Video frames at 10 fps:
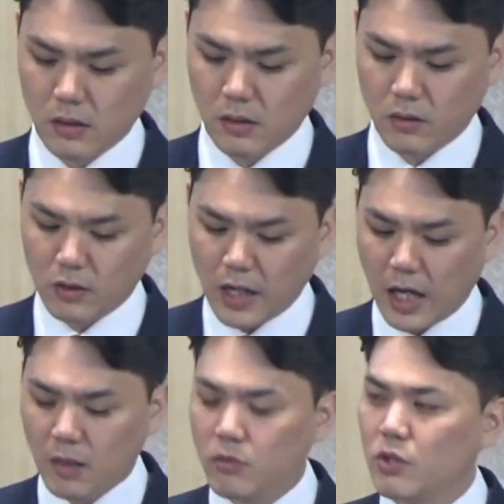
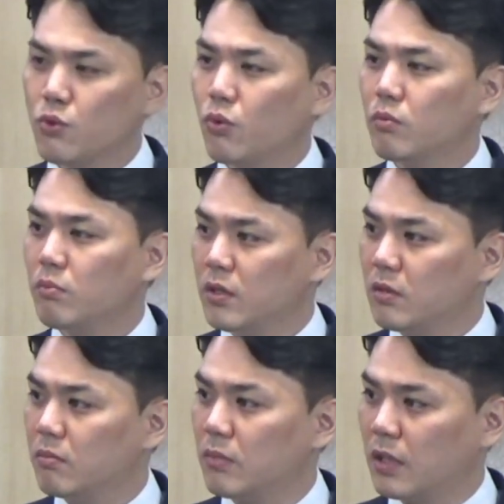그러나 아무리 좋은
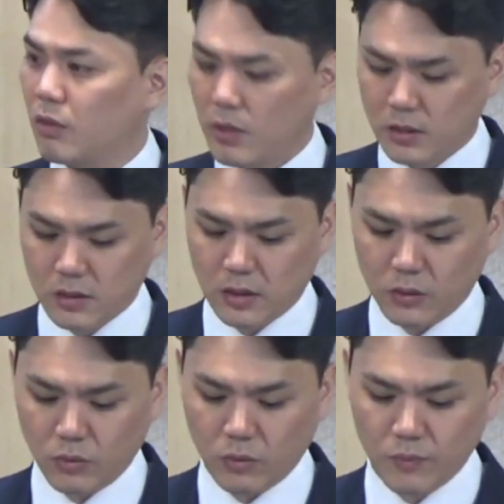믿음이라고
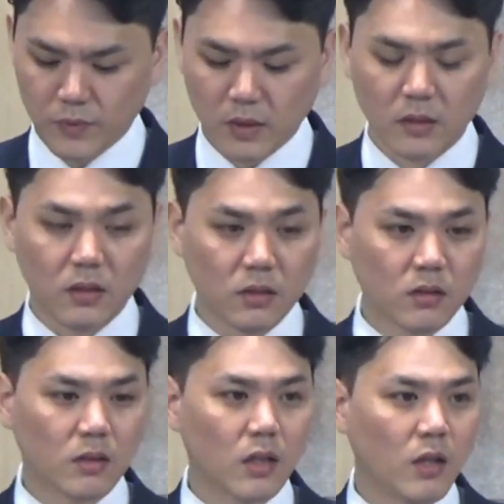할지라도
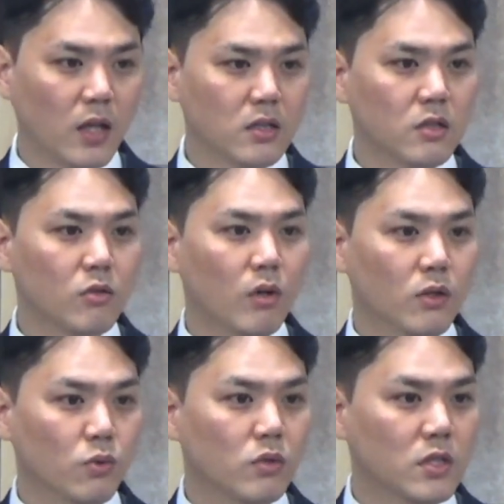그릇된 행실과
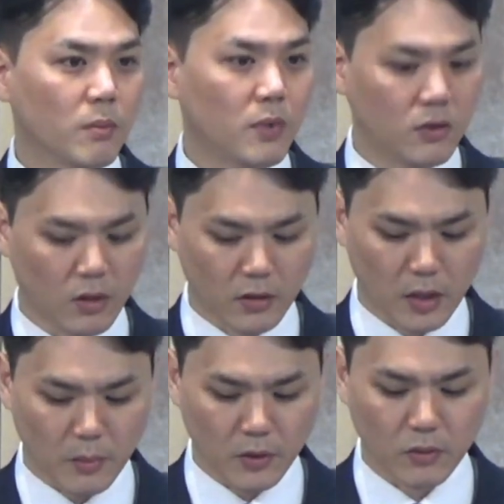손을 잡게
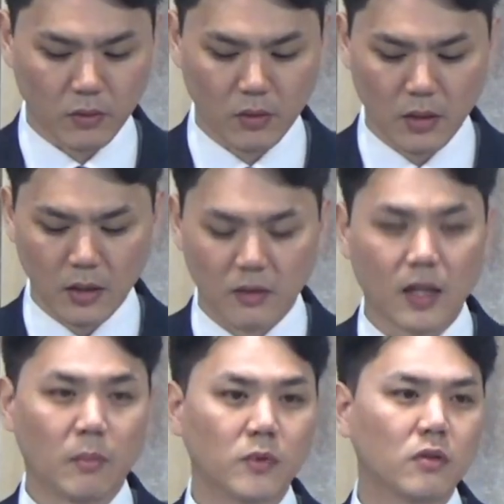된다면
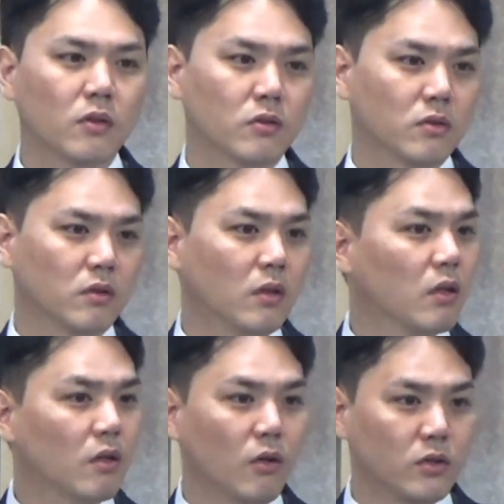남는 것은
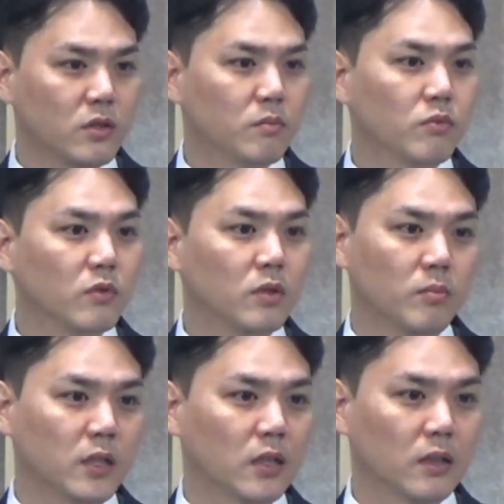
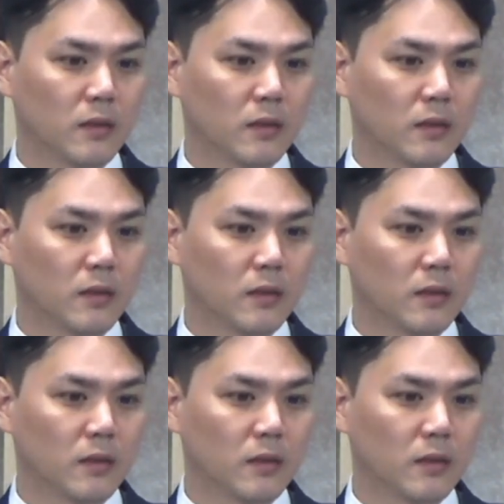거짓뿐입니다.